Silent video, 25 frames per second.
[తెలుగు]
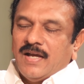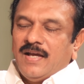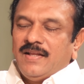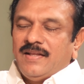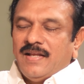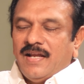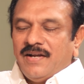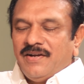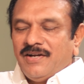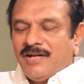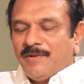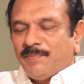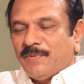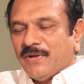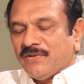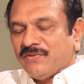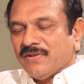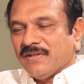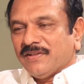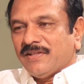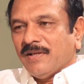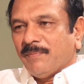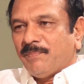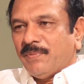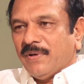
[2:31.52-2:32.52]
అది హండ్రెడ్
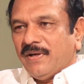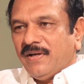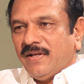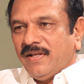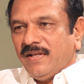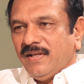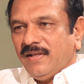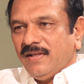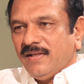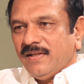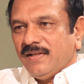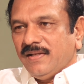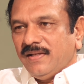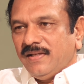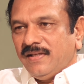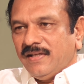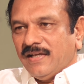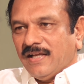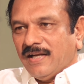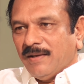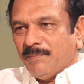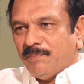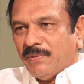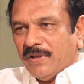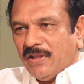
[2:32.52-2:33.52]
పర్సెంట్ తప్పండి
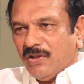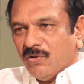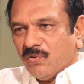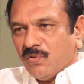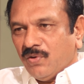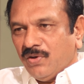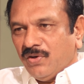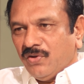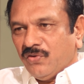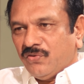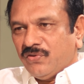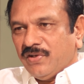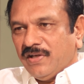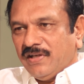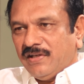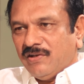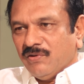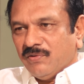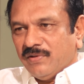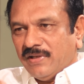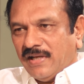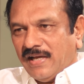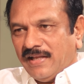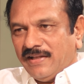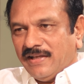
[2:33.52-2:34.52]
ఇవాళ పదకొండు
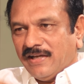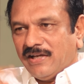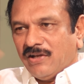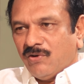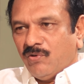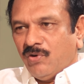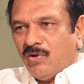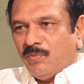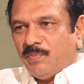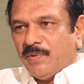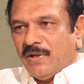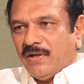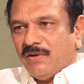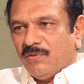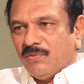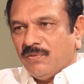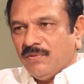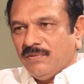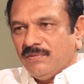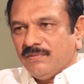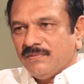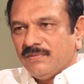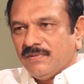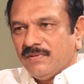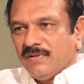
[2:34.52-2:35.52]
సీట్లు నా దగ్గర
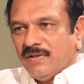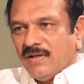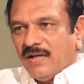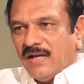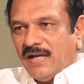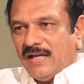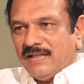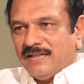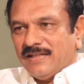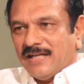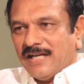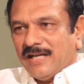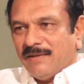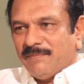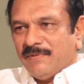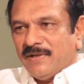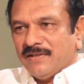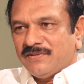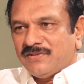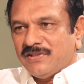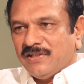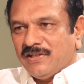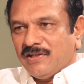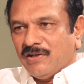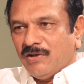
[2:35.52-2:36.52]
ఓడిపోయినరు
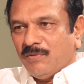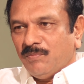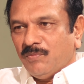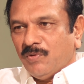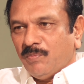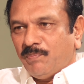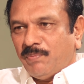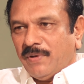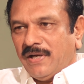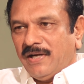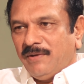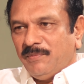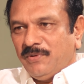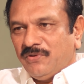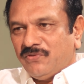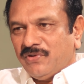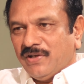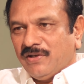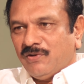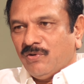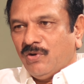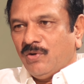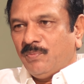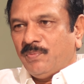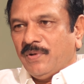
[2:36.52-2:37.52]
హైదరాబాద్ సిటీలో ముప్పై ఎనిమిది
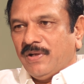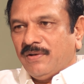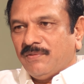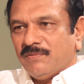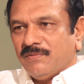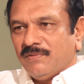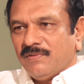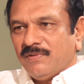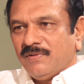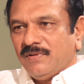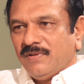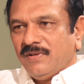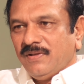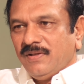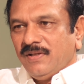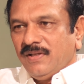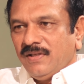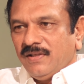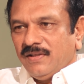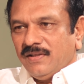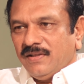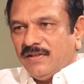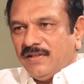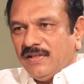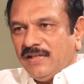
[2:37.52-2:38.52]
సీట్లు ఓడిపోయినరు
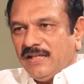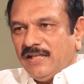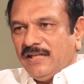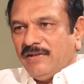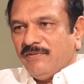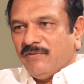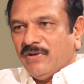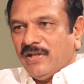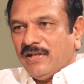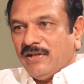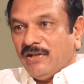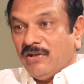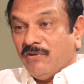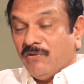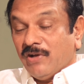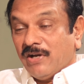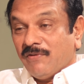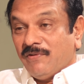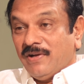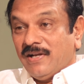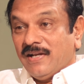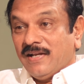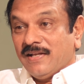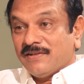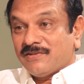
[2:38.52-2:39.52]
దీనివల్ల
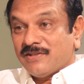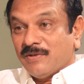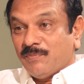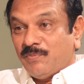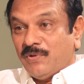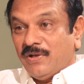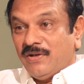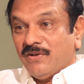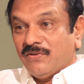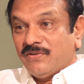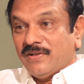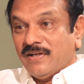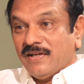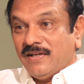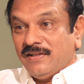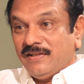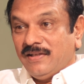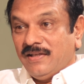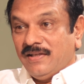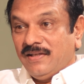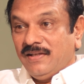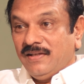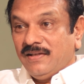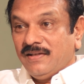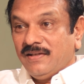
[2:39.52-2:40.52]
ఎవరి వల్ల నష్టపోయిన
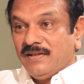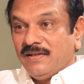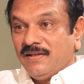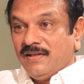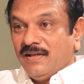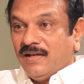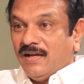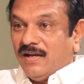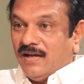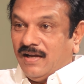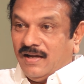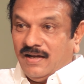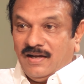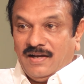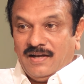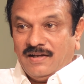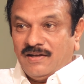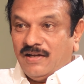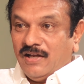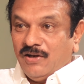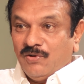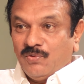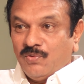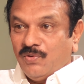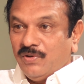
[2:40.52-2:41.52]
సంగతి
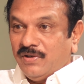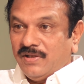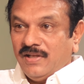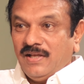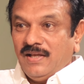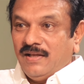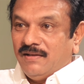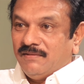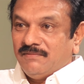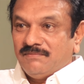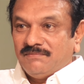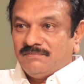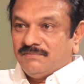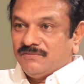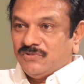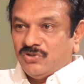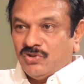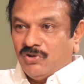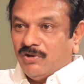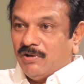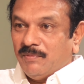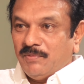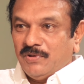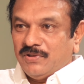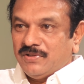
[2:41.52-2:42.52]
కనుక్కుంటే
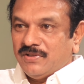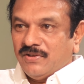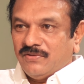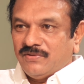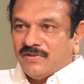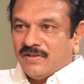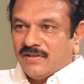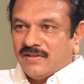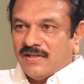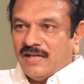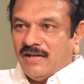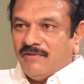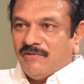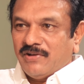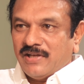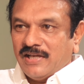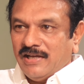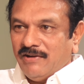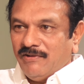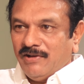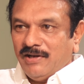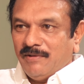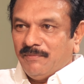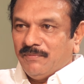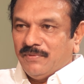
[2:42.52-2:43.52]
జవాబు వచ్చేస్తుంది కాబట్టి
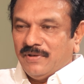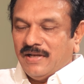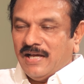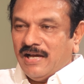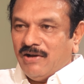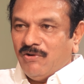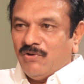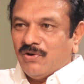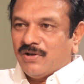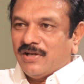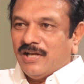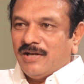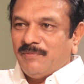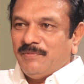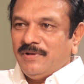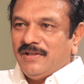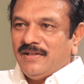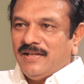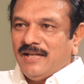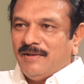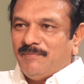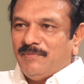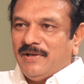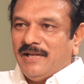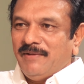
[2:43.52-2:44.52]
కేవలం నా ఒక్కరి
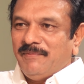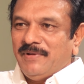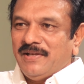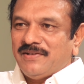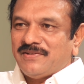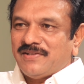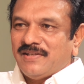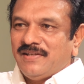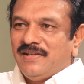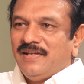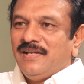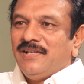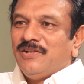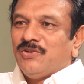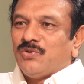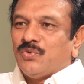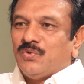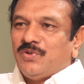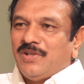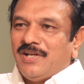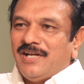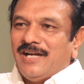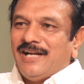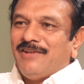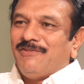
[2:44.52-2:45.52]
మీద బ్లేమ్ వేసి
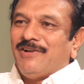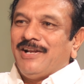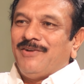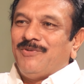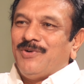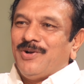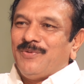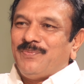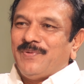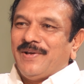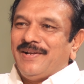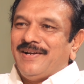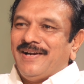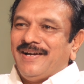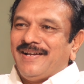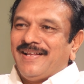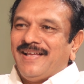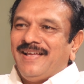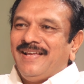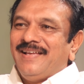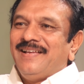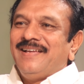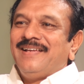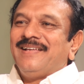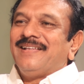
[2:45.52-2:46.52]
సుధీర్ రెడ్డి వాళ్ళు ఓడిపోయినట్టే
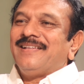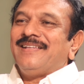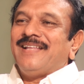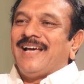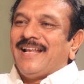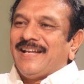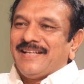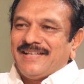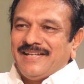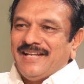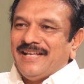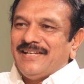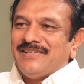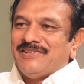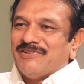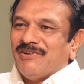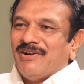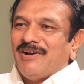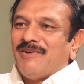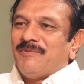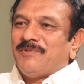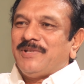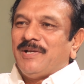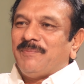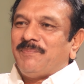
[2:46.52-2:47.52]
దానికి నేను
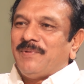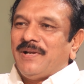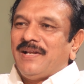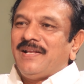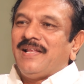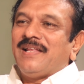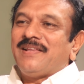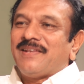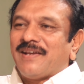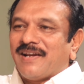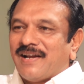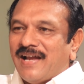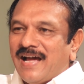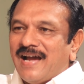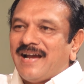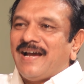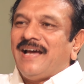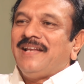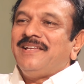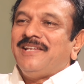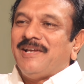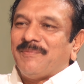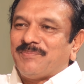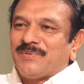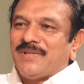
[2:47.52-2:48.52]
జవాబు చెప్పలేను అది రాంగ్
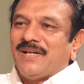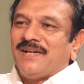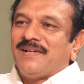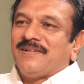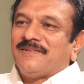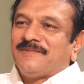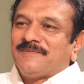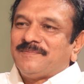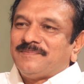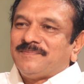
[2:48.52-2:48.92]
అని చెప్తా